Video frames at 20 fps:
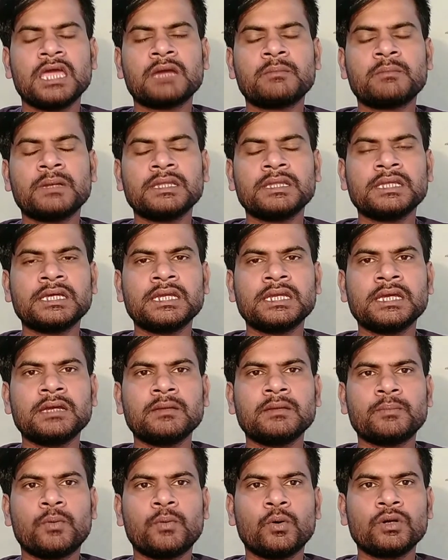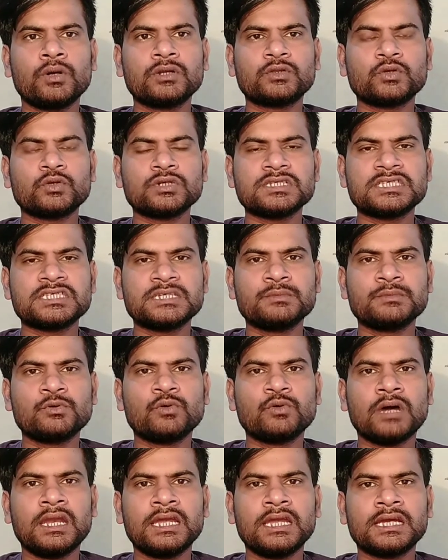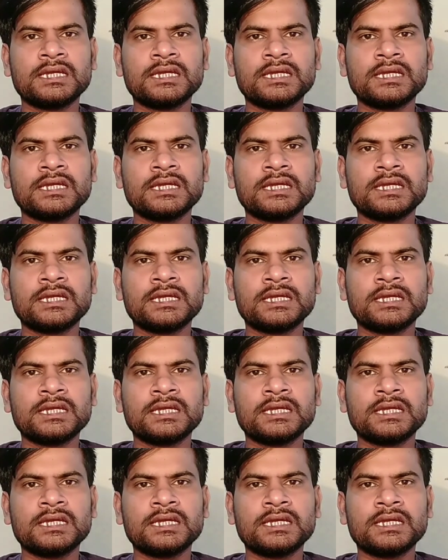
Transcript: एक बंदे ने फोन तो रिसीव हुआ